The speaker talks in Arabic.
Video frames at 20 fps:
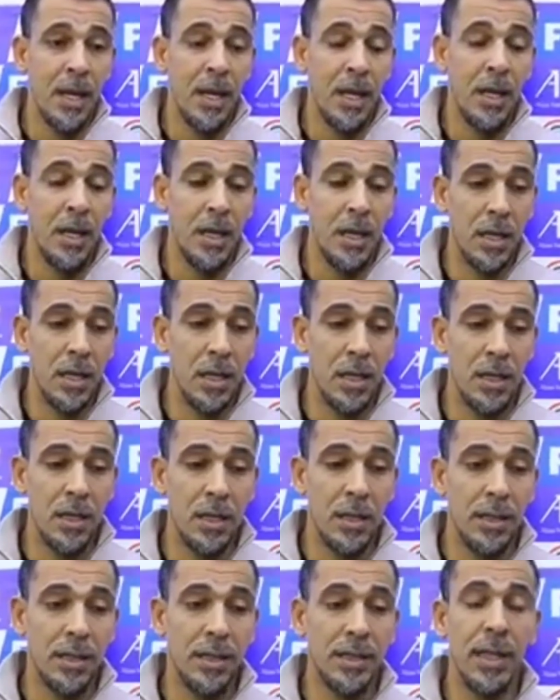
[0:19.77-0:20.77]

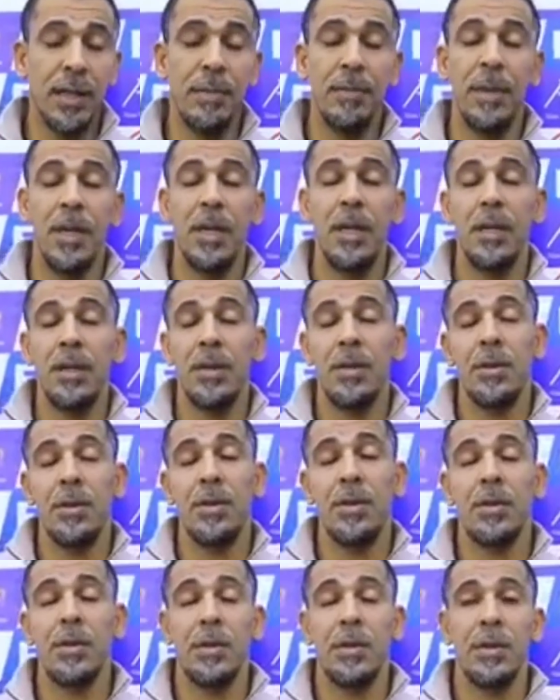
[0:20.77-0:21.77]
آه، نتامل
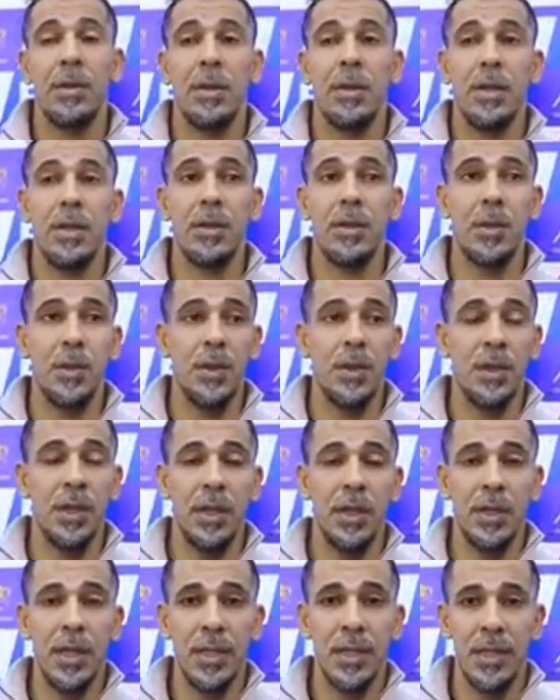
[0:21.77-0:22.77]
انه تكون
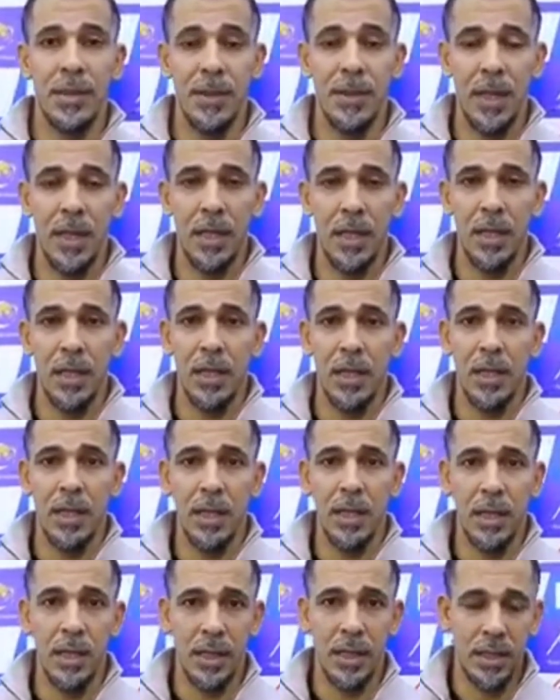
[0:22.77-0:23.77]
عندي جلسه مع
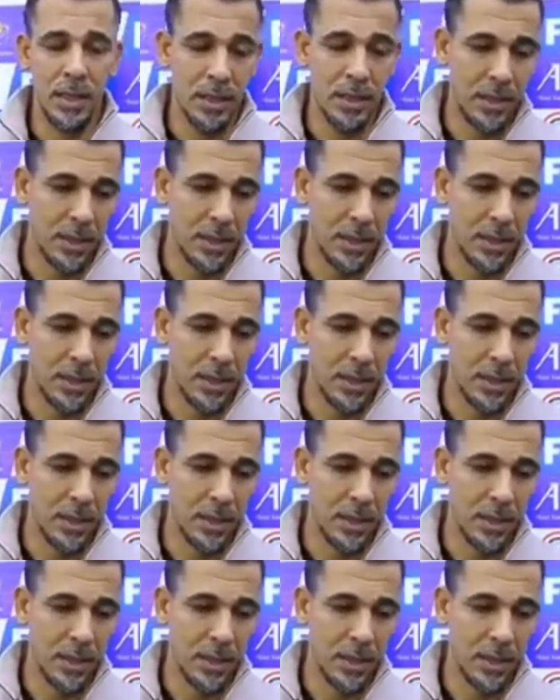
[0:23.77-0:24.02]
الاخ